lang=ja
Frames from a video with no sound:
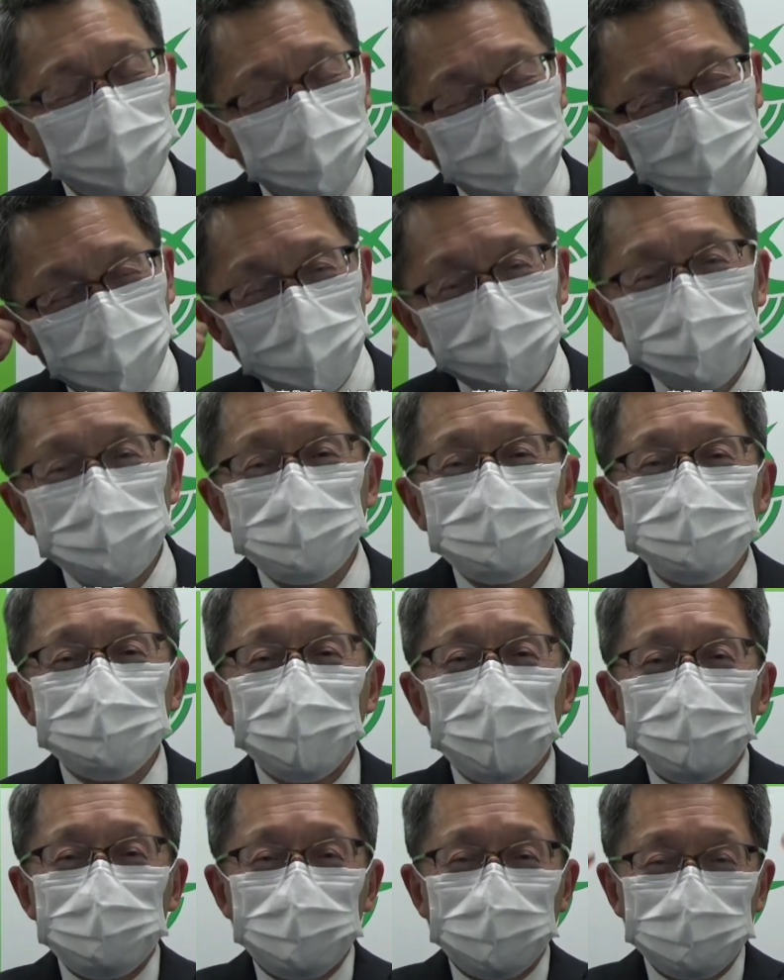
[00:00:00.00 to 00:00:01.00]
おはようご
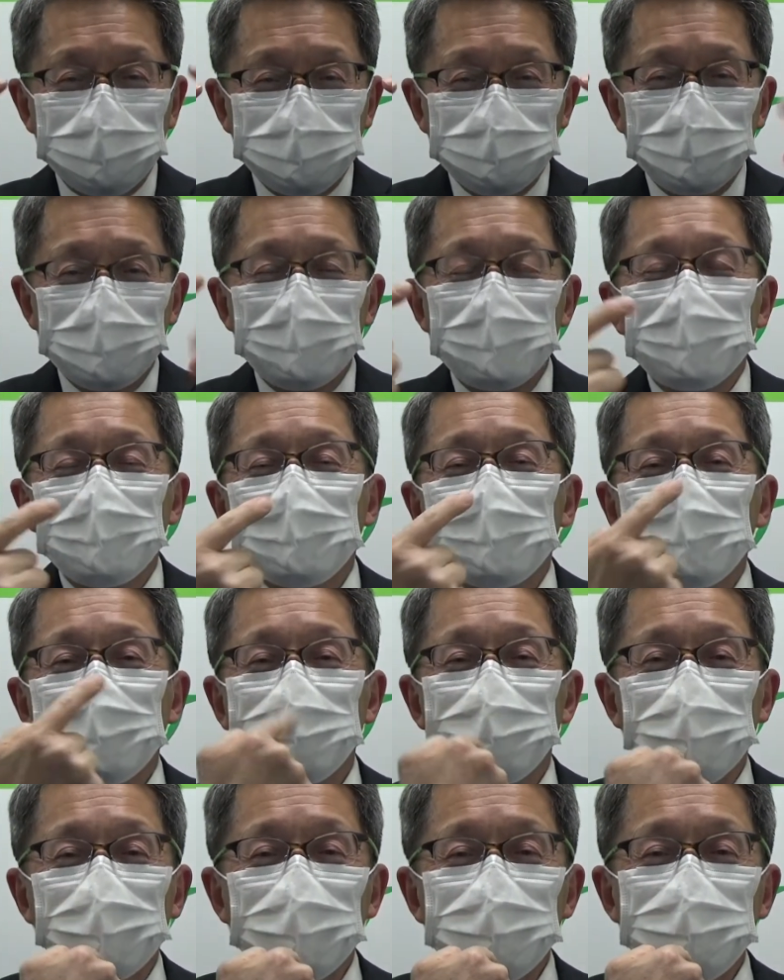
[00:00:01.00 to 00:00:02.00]
ざいます
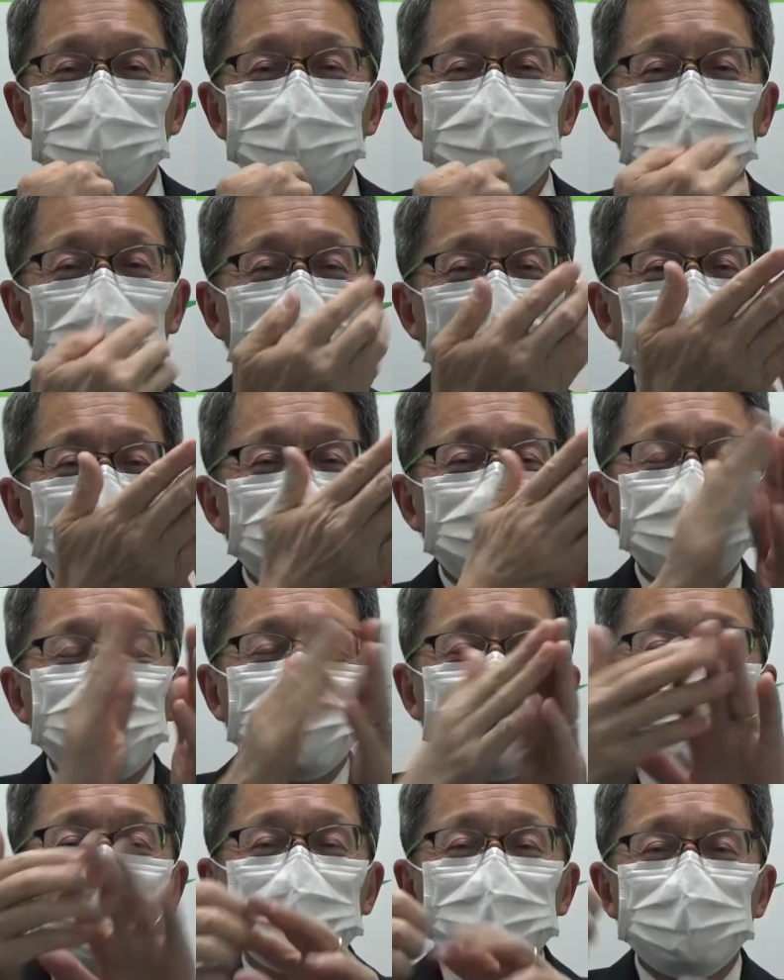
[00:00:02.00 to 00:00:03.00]
私は
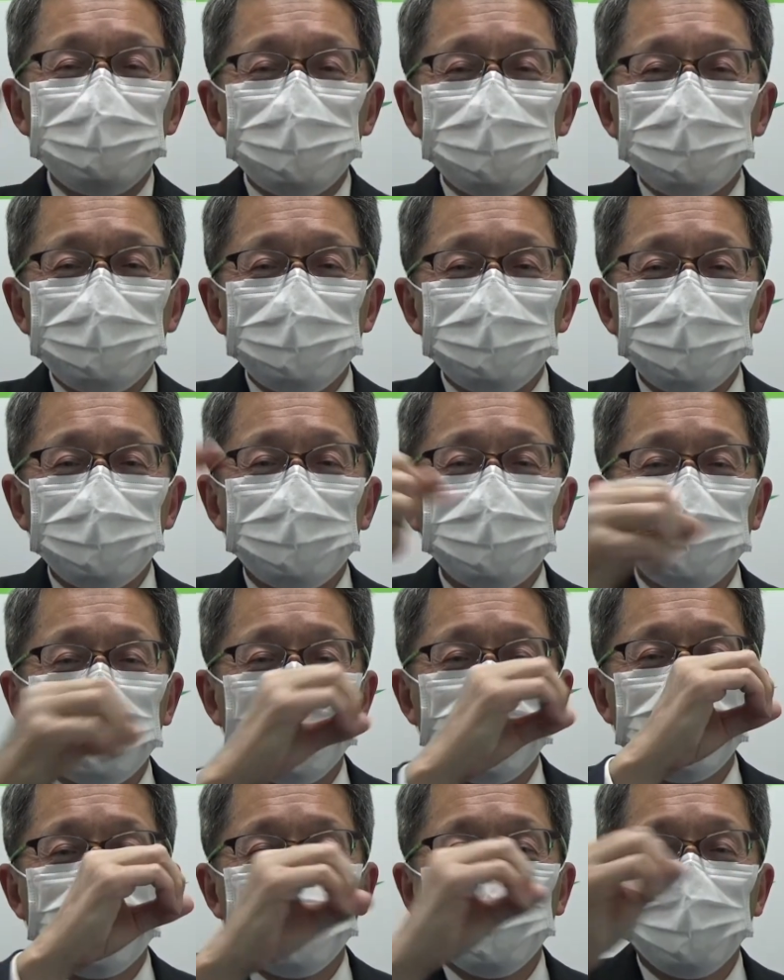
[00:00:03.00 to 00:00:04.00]
森町長
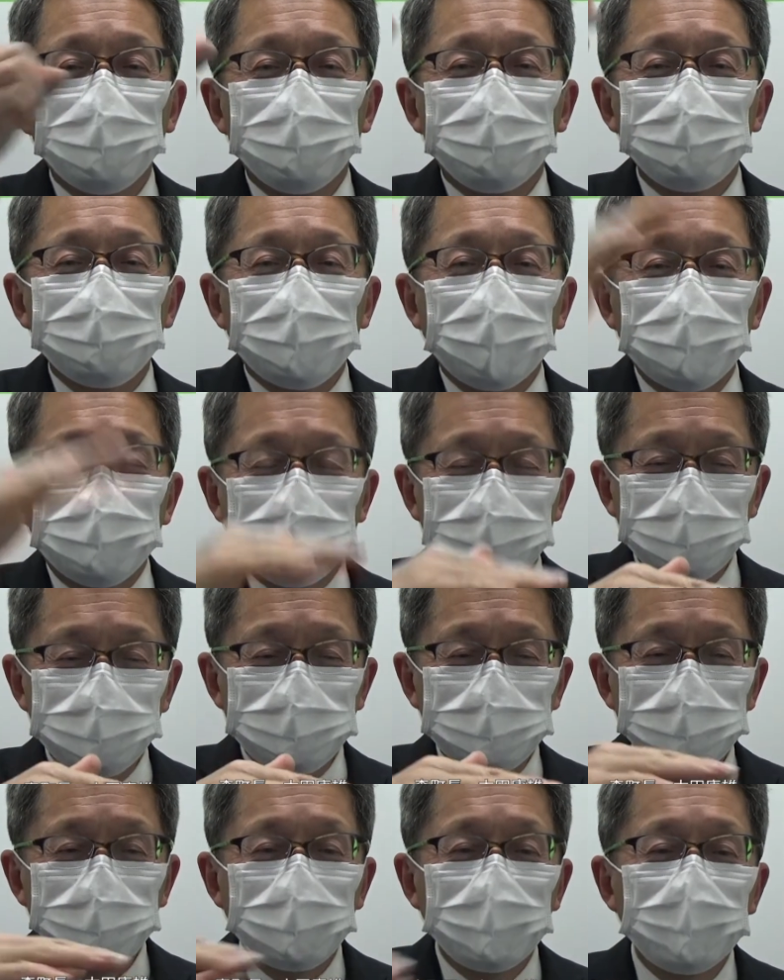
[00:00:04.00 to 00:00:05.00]
の太田で
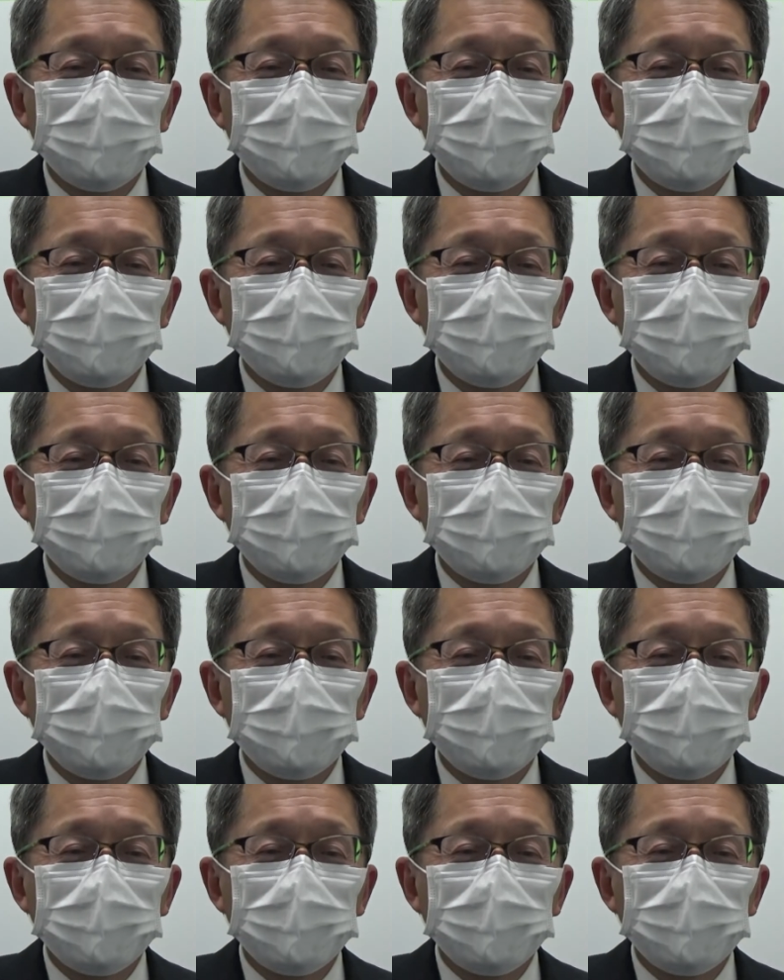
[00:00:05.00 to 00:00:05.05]
す